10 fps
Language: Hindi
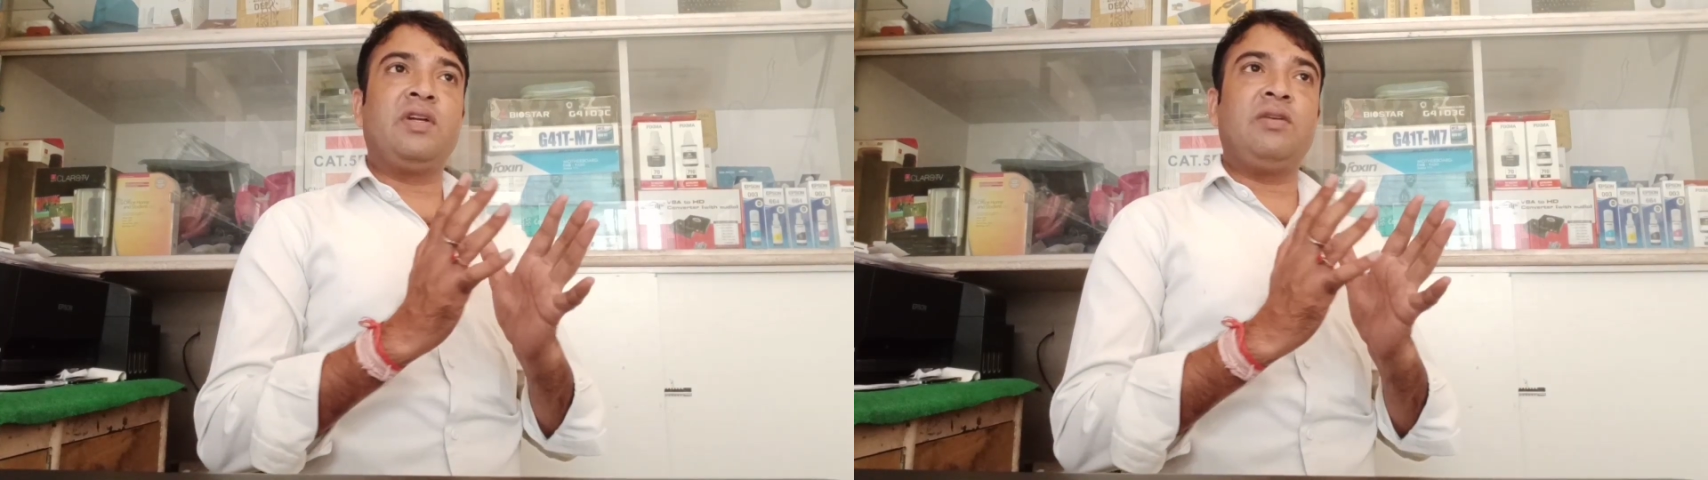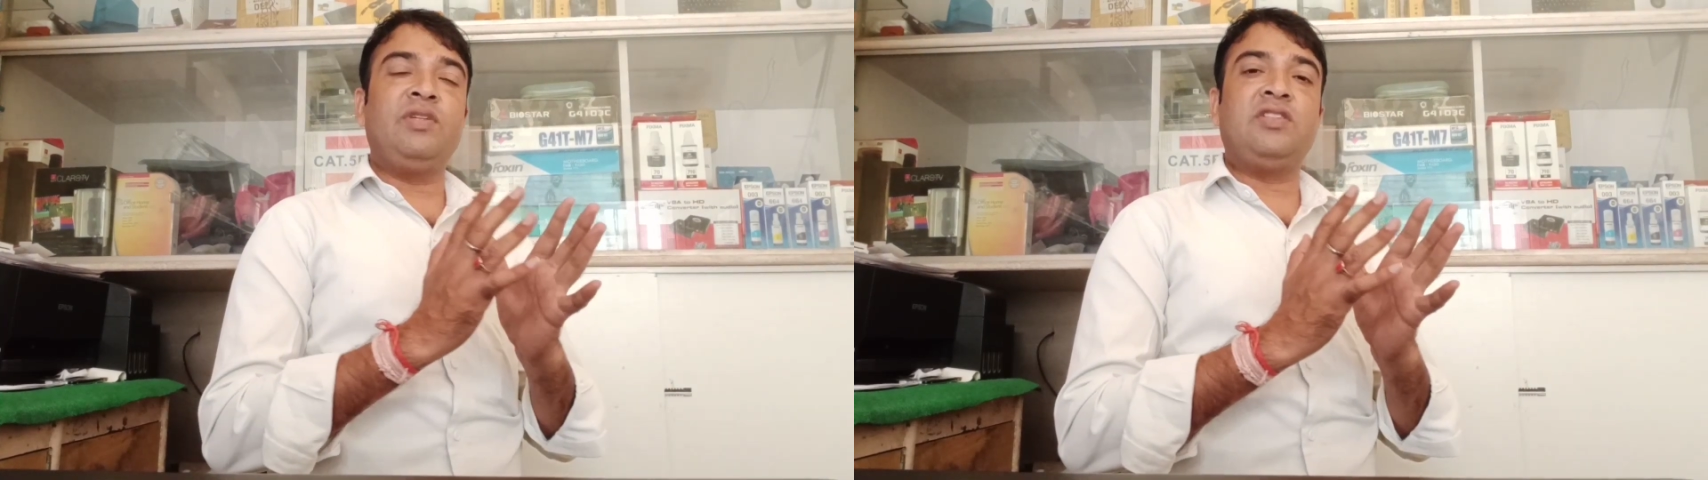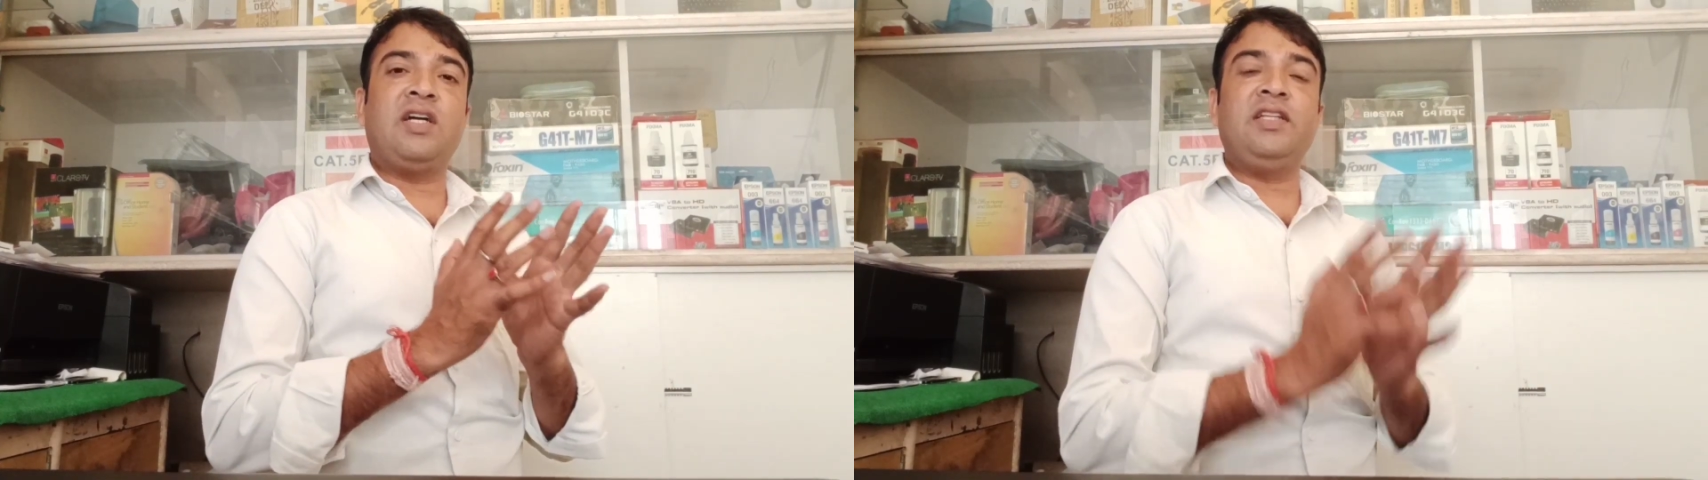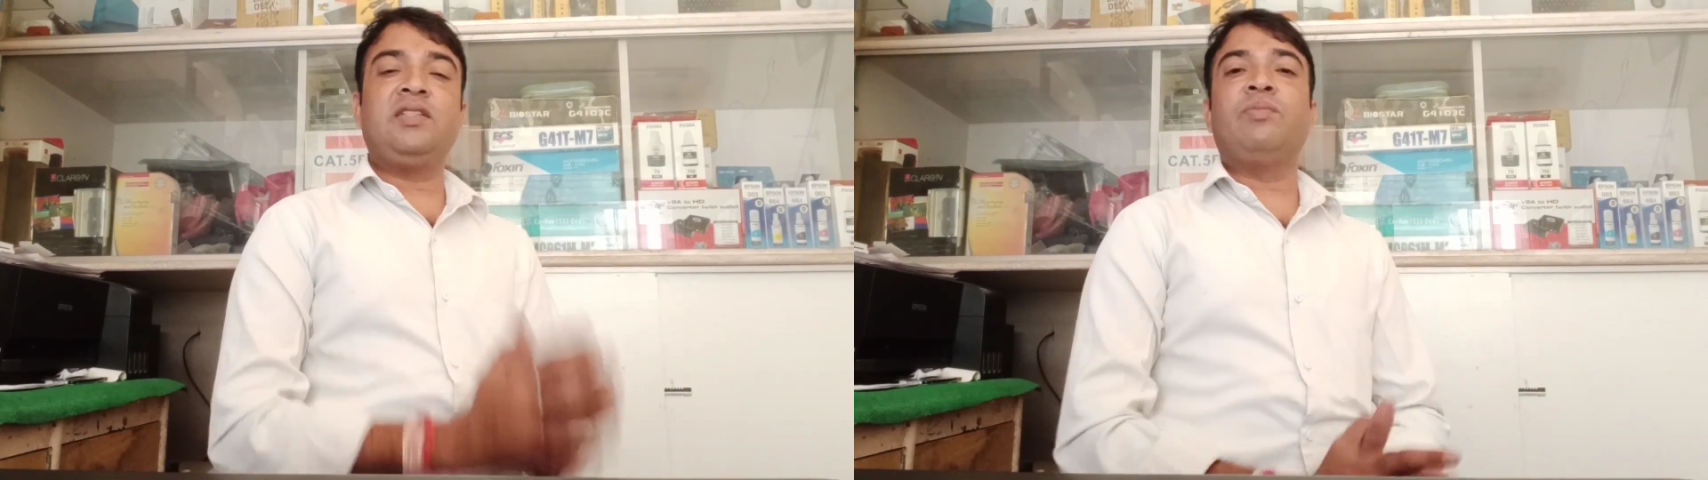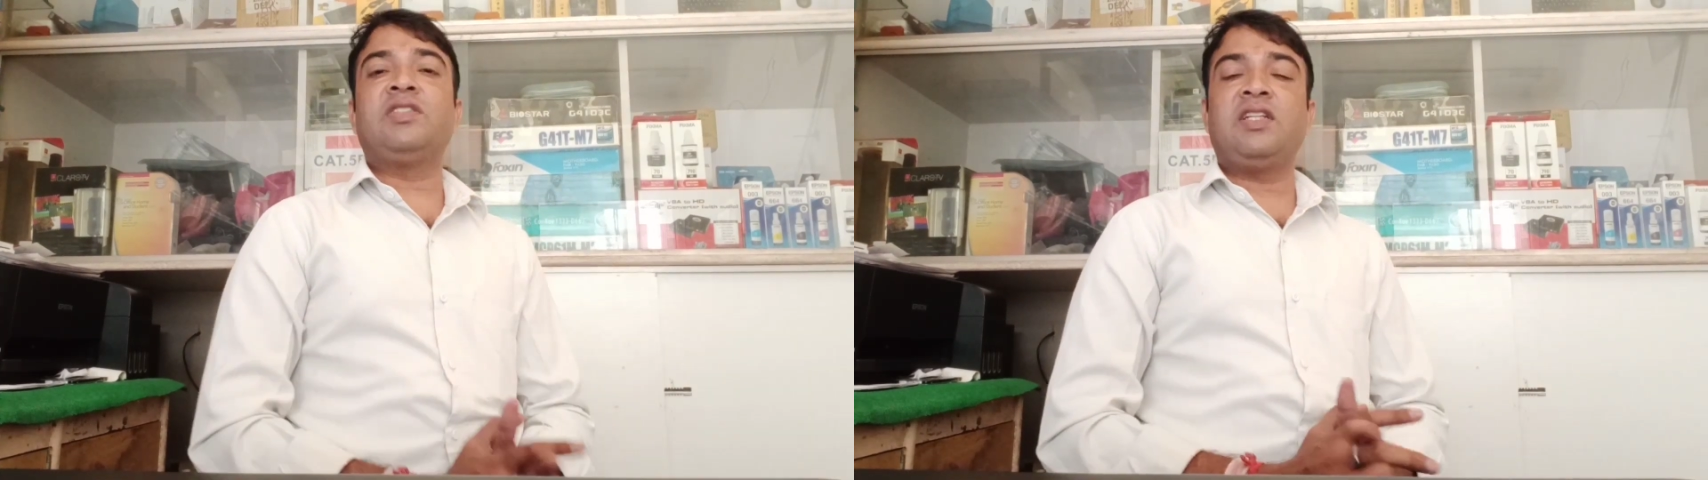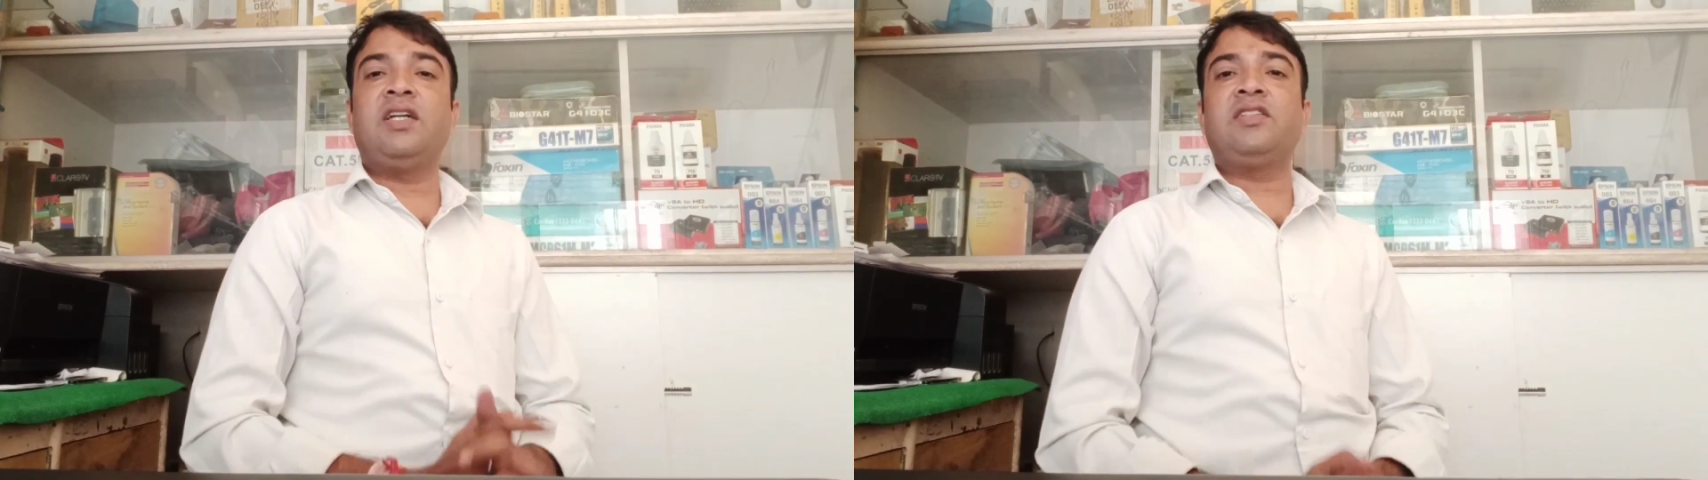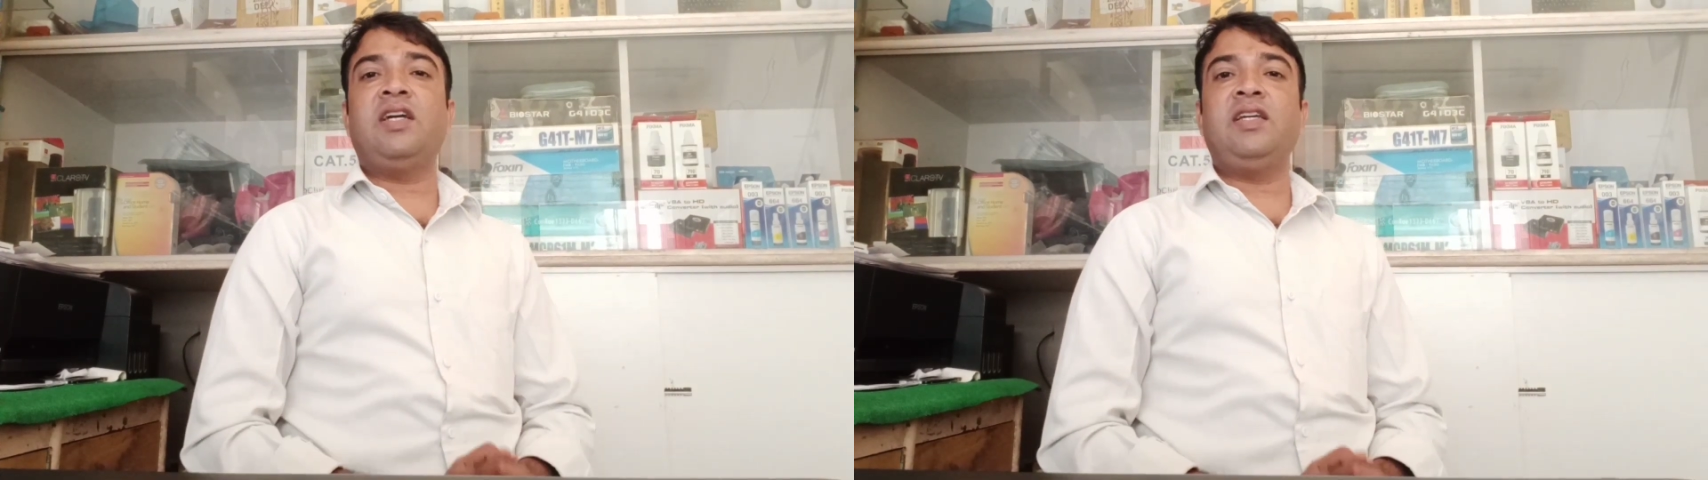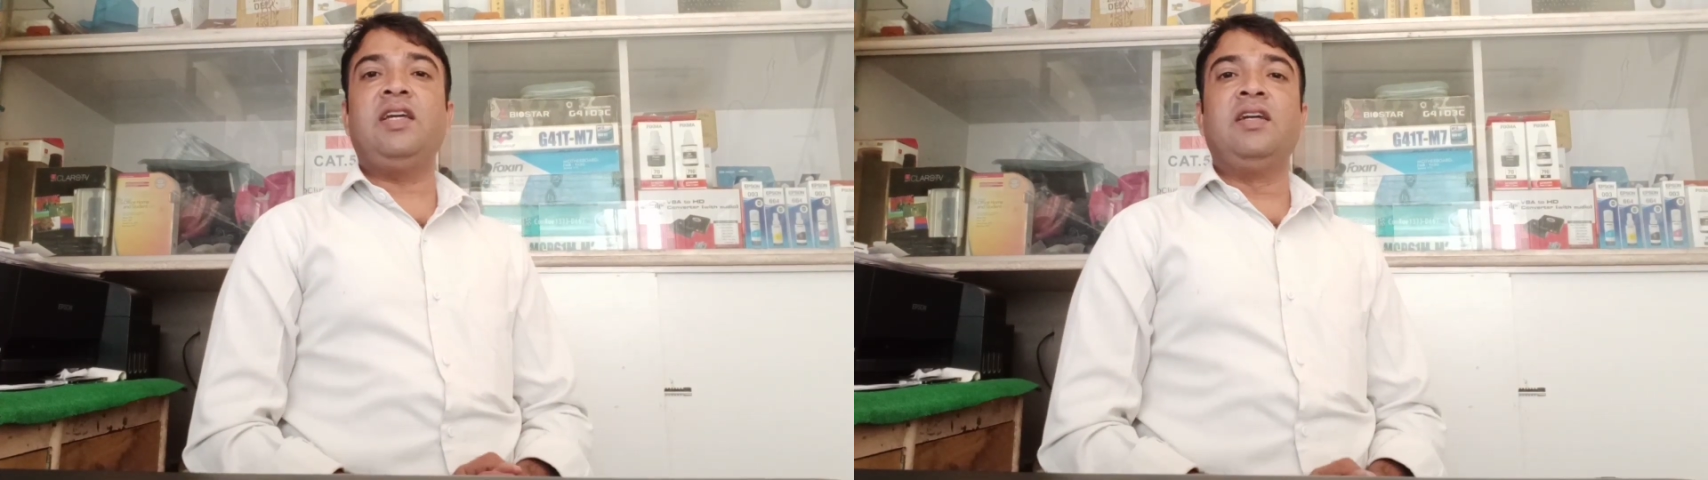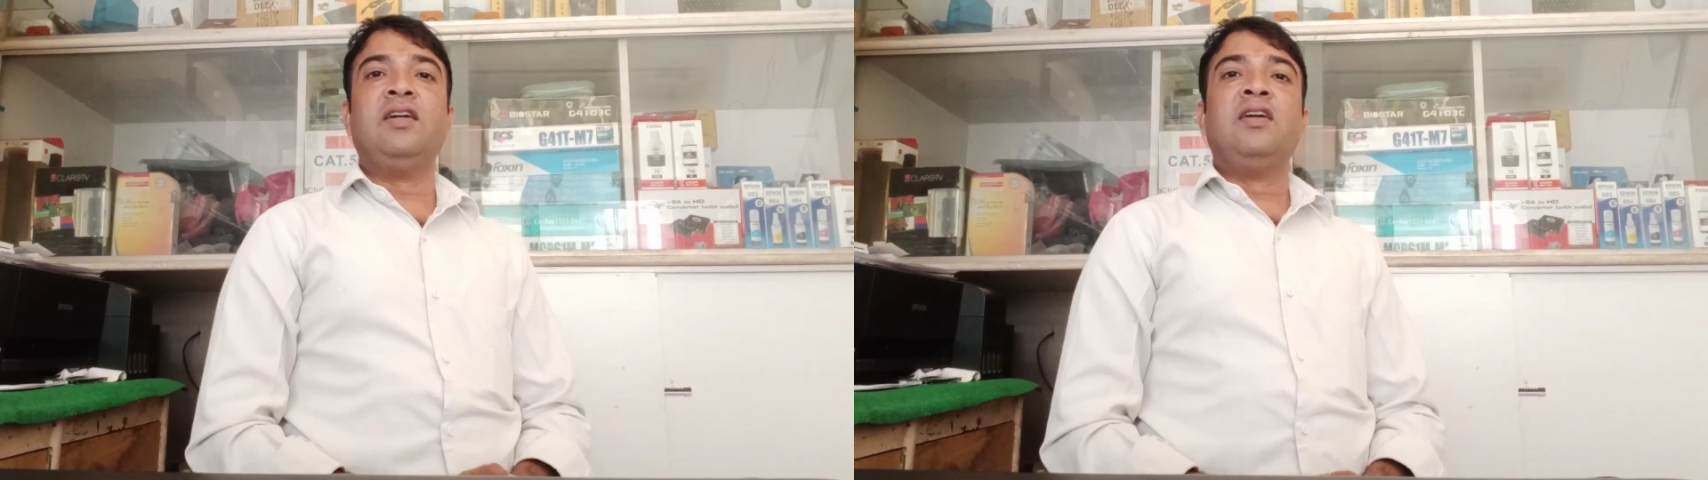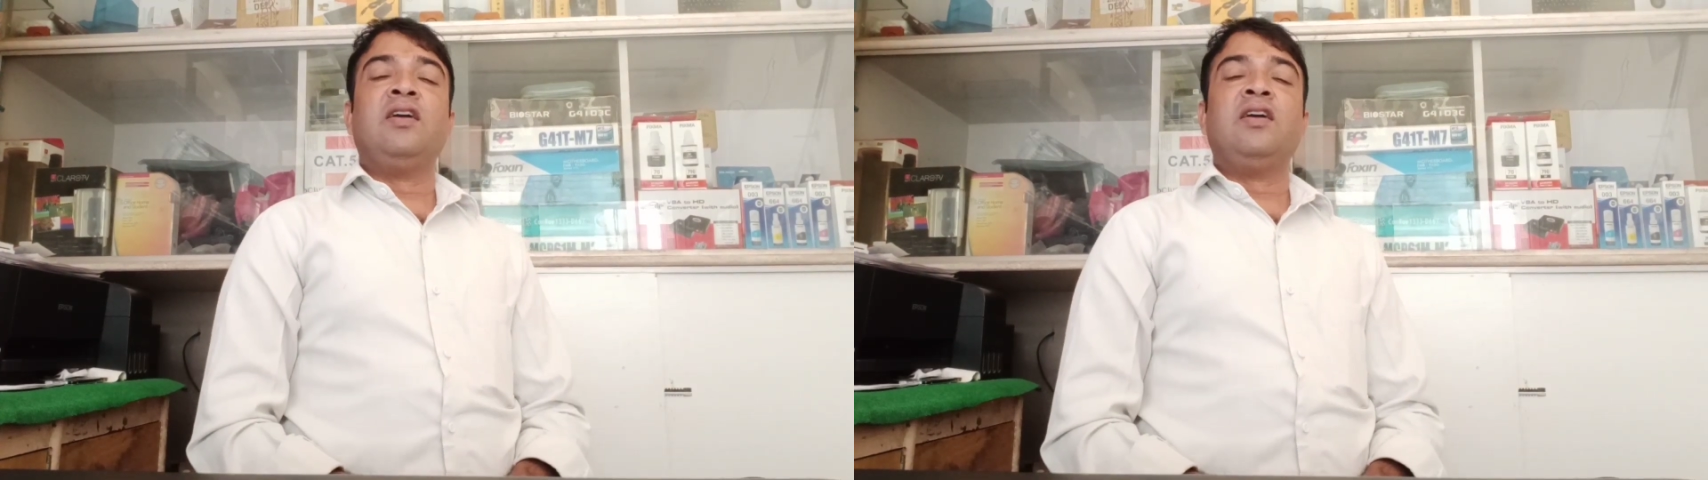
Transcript: पर हमें जाने से बचना चाहिए